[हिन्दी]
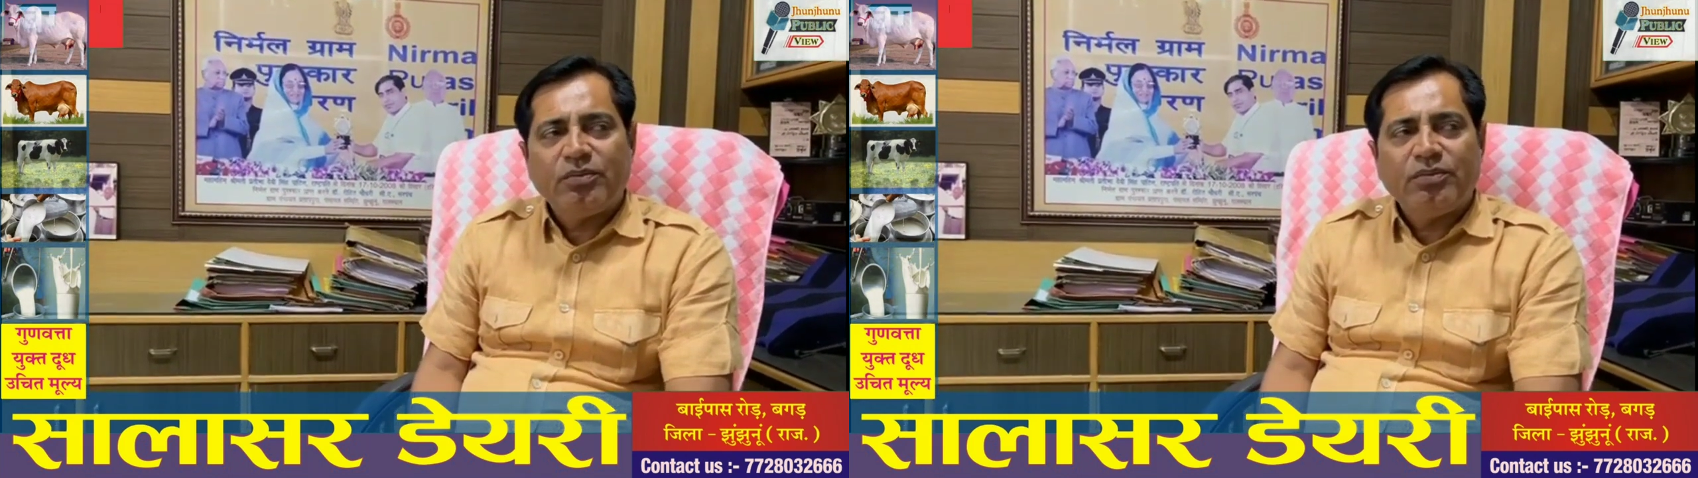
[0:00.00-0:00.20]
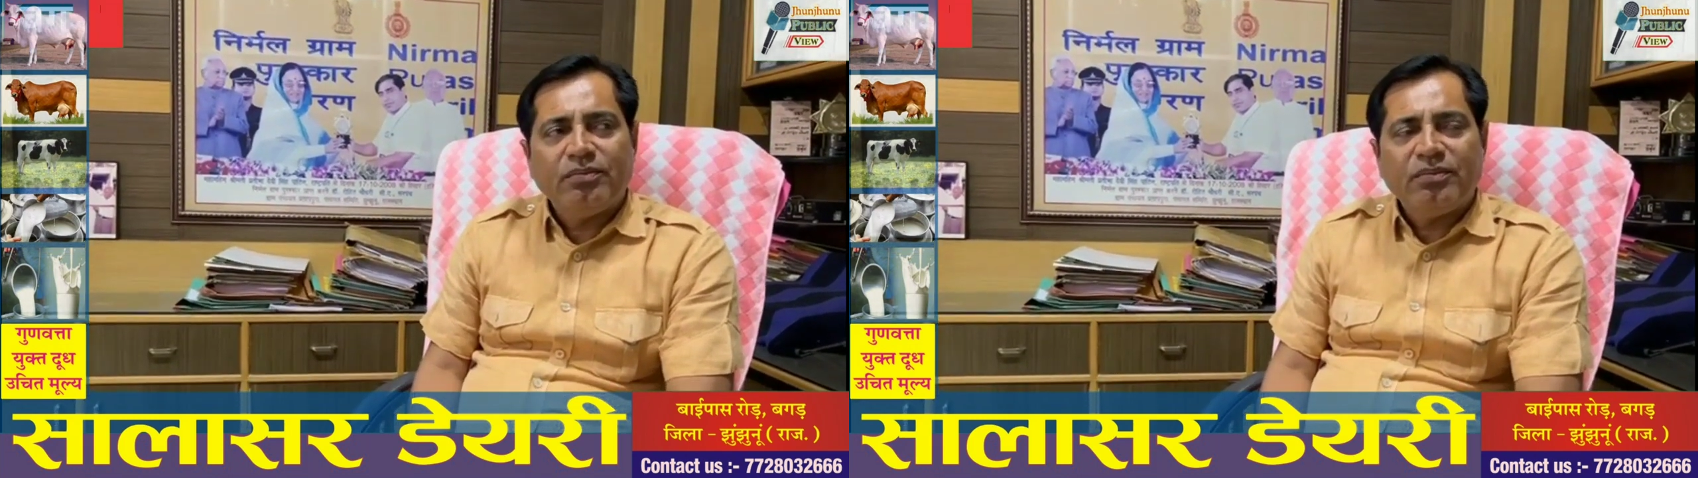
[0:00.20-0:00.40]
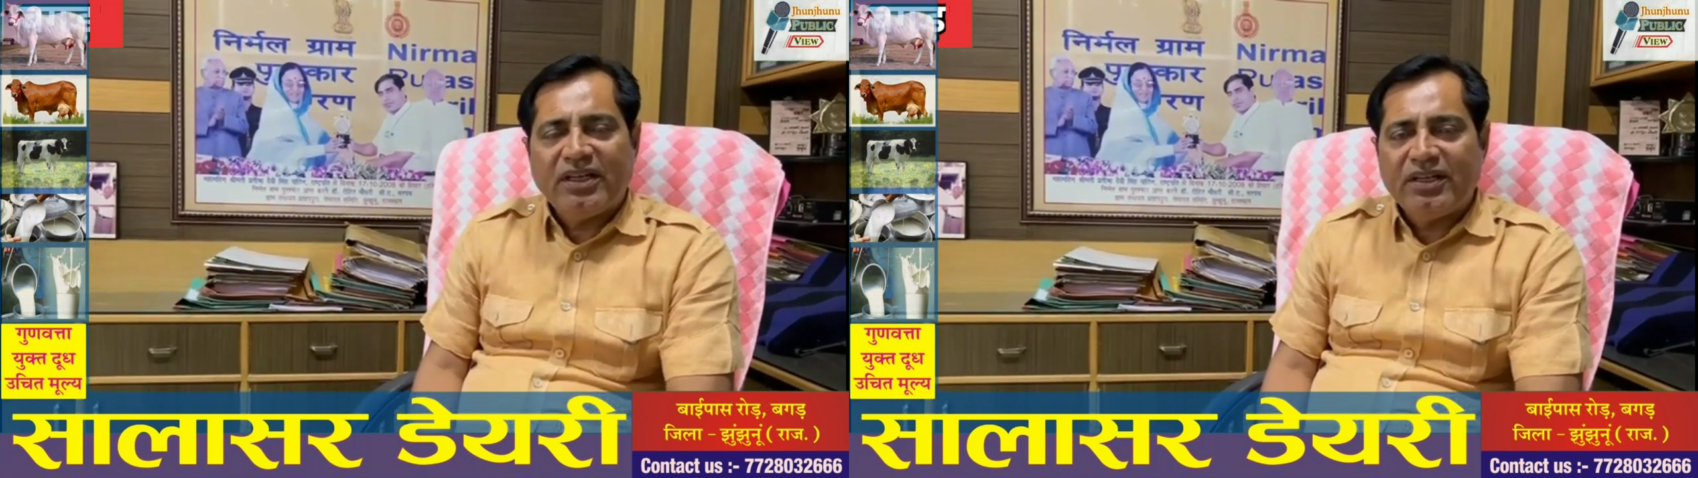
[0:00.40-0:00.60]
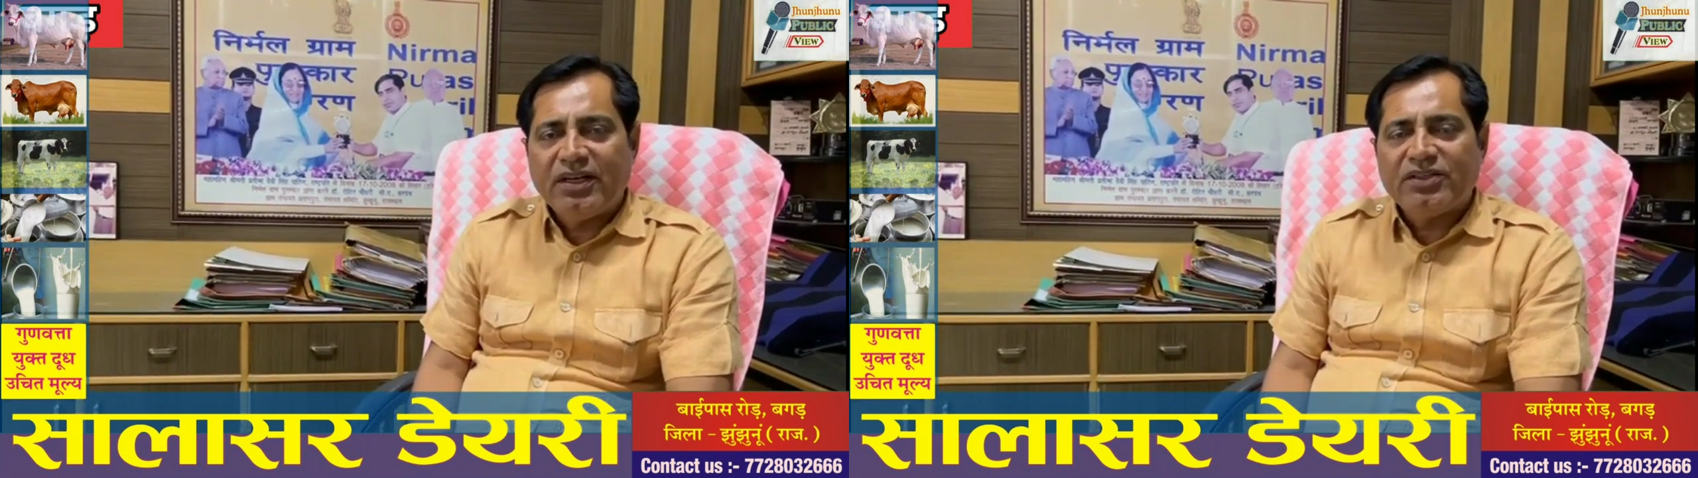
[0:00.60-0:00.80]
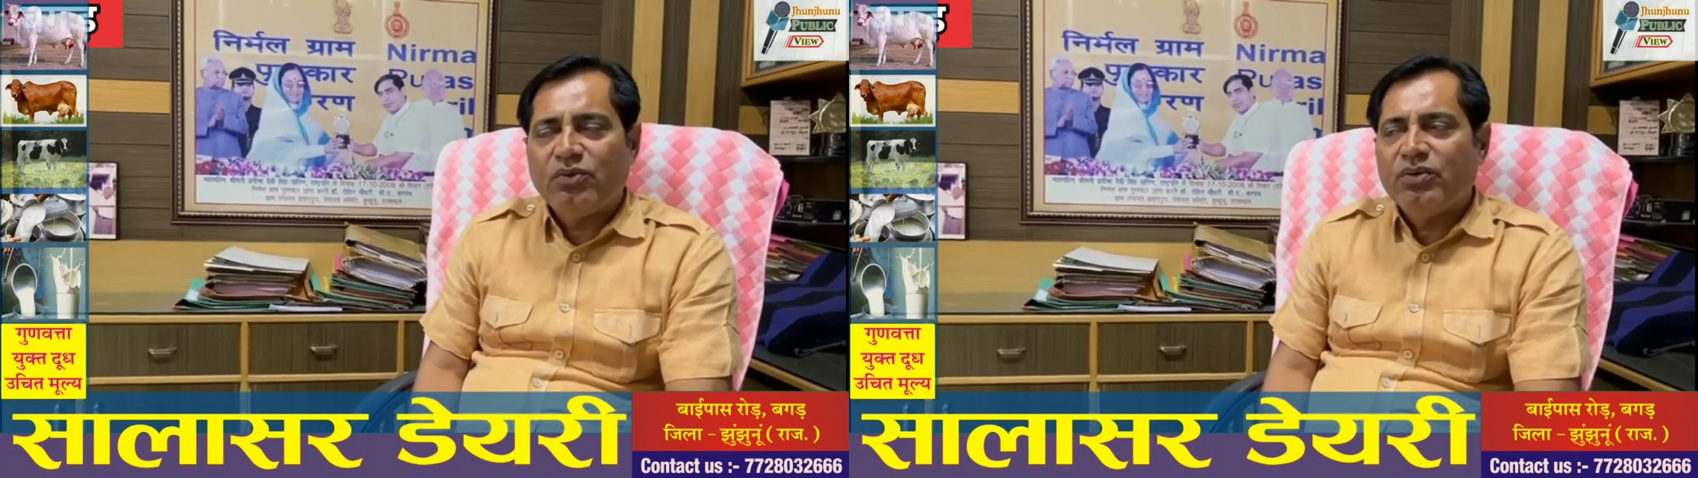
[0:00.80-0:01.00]
को बधाई
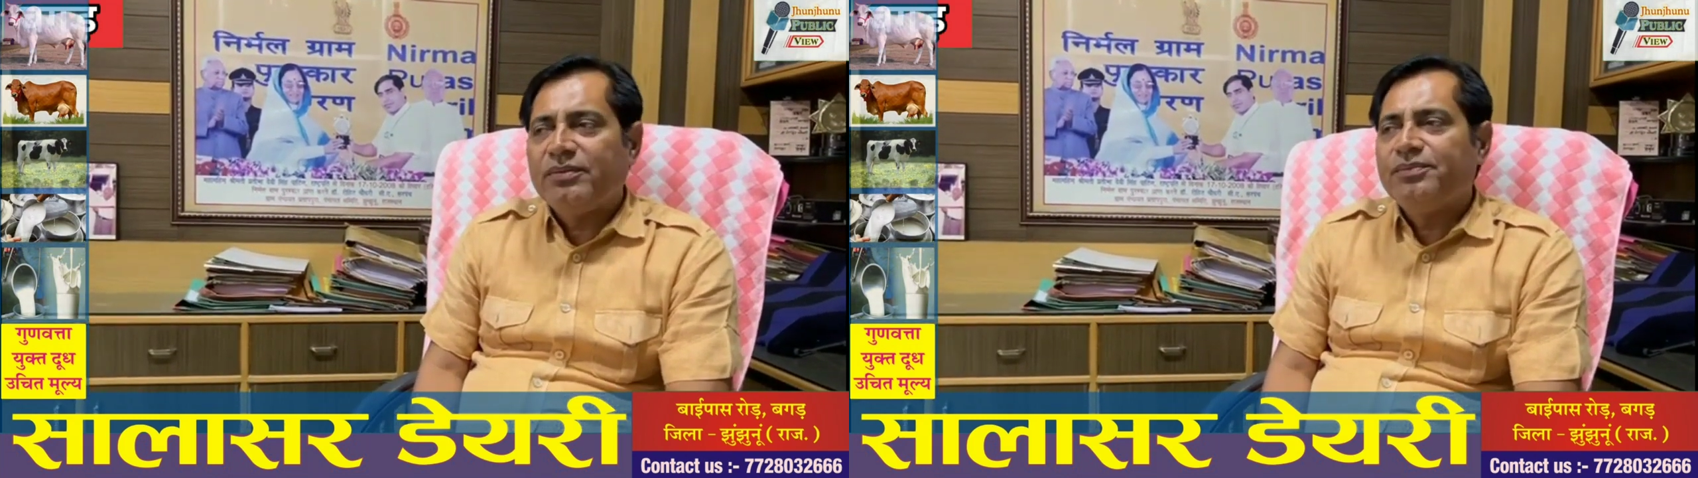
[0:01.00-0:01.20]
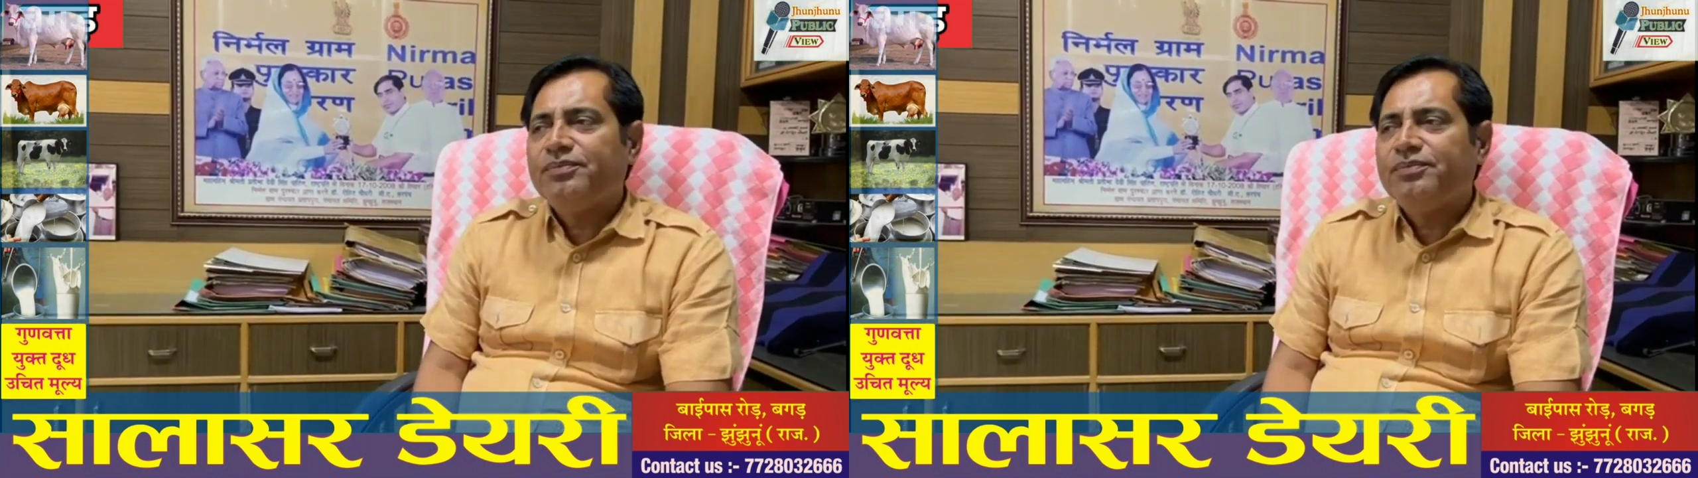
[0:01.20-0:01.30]
देना चाहूँगा